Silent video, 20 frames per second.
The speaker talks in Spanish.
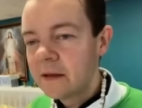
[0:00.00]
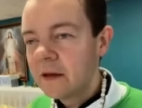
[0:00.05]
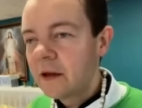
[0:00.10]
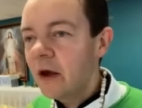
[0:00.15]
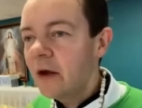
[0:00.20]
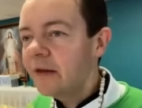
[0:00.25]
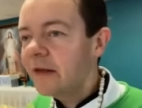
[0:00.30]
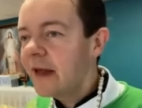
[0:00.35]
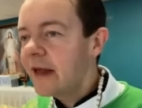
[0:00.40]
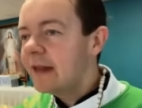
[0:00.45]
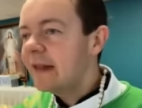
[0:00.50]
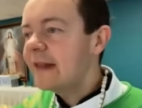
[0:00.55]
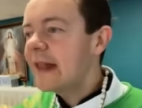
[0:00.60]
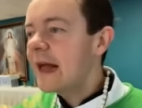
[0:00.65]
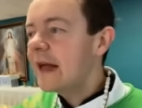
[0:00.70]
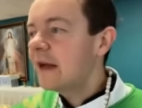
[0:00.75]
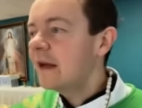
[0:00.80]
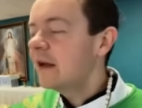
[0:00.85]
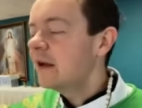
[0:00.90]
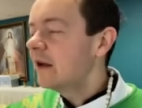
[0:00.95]
Dios
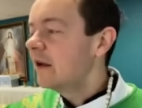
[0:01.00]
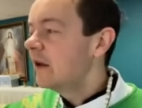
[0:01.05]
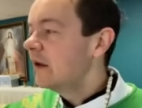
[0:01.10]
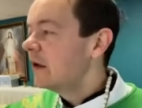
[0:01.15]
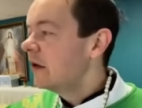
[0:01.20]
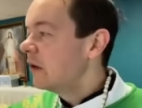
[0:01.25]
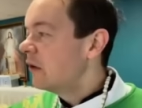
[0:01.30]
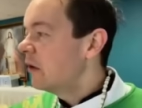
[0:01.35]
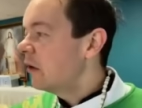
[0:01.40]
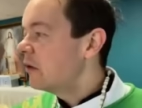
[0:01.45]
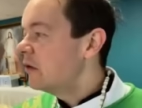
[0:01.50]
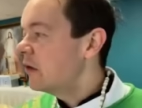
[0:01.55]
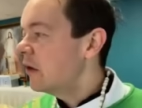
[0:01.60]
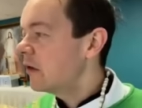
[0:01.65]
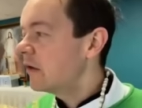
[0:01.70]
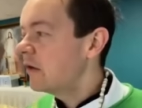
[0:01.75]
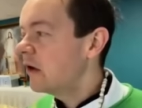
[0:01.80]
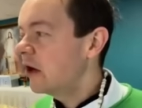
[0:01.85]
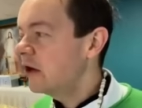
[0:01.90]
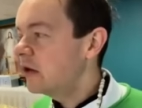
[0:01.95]
está eh, con
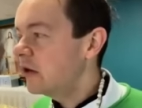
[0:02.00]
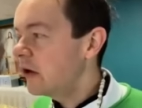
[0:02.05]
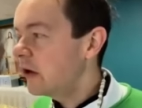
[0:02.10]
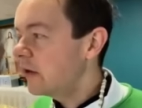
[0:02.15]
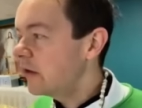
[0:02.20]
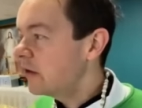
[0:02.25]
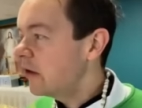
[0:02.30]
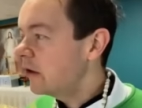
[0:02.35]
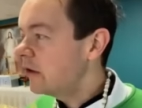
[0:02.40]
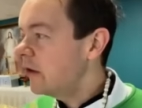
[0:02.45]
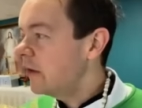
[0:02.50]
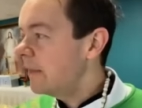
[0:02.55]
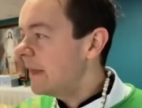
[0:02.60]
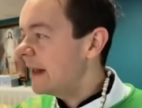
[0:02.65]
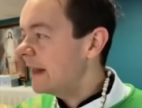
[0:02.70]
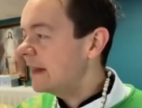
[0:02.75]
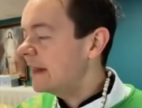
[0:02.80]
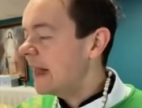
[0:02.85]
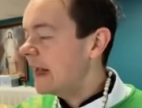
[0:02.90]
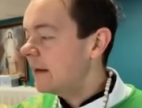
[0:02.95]
nosotros, todo va a
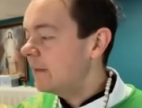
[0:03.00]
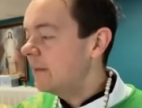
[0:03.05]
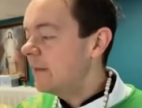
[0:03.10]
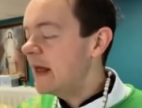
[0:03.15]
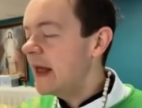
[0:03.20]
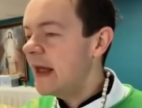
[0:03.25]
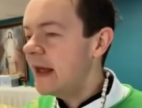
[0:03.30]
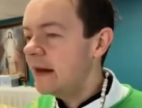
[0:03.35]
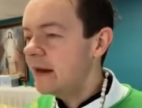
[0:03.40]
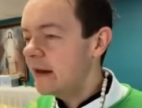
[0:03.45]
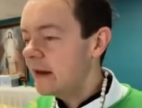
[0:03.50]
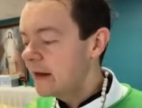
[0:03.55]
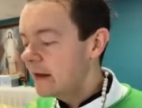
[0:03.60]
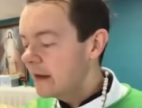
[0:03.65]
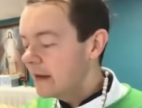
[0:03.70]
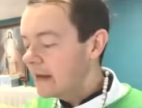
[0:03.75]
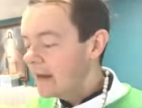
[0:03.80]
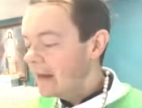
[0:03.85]
estar bien.